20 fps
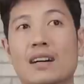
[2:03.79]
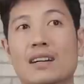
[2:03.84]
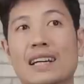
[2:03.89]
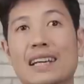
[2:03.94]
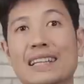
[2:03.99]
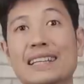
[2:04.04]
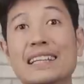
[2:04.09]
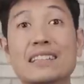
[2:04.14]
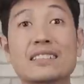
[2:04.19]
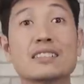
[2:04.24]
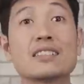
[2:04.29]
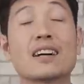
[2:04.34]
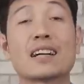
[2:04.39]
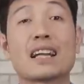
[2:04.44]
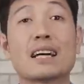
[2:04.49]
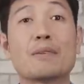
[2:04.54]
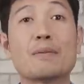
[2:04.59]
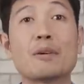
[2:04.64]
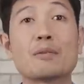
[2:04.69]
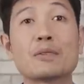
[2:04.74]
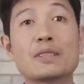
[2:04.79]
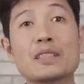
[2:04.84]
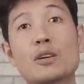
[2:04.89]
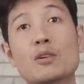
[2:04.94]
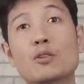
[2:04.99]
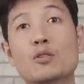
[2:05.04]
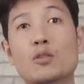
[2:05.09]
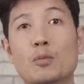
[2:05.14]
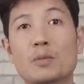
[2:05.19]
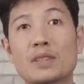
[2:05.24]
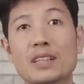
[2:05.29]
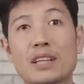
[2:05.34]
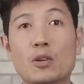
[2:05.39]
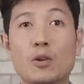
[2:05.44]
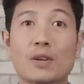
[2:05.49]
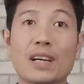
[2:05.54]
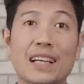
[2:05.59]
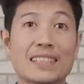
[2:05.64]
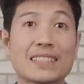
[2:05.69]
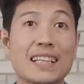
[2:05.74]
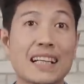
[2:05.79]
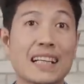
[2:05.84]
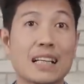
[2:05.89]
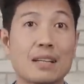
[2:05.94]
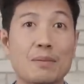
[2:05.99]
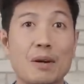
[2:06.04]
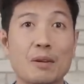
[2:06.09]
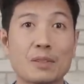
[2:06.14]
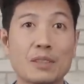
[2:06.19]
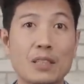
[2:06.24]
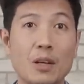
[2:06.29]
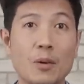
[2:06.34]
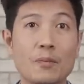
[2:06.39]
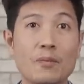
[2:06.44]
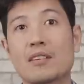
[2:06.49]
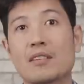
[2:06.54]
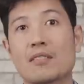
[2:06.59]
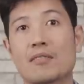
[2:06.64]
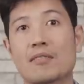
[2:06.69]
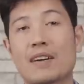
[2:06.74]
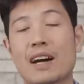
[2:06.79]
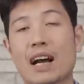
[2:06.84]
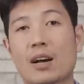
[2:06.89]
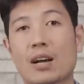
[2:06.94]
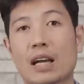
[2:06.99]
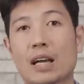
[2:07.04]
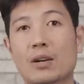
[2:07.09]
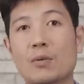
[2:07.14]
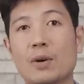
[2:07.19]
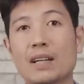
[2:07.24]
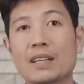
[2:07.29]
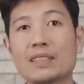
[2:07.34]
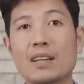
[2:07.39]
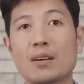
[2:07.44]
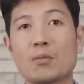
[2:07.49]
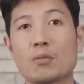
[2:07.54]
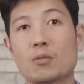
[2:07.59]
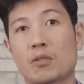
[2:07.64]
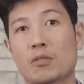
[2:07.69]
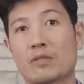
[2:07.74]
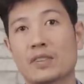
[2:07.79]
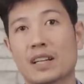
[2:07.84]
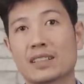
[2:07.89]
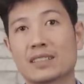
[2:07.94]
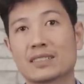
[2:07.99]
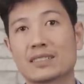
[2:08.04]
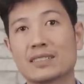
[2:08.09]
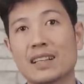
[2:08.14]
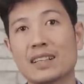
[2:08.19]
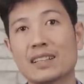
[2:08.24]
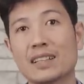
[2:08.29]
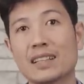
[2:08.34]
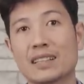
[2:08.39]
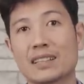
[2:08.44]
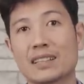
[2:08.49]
cái thị trường là bao nhiêu cũng như độ cạnh tranh là bao nhiêu. Và cái quan trọng của việc xác định